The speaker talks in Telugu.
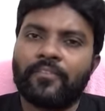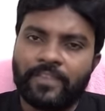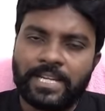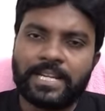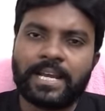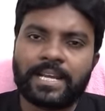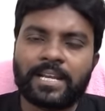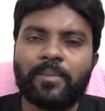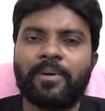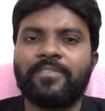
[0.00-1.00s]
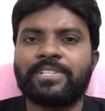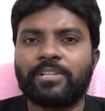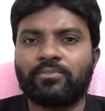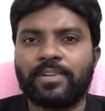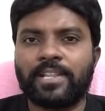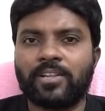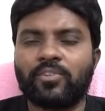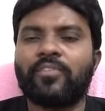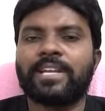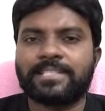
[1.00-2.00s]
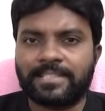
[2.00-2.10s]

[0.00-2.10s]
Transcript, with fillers: వెళ్ళినా కనుక భవిష్యత్తు ఉండదను వాళ్ళ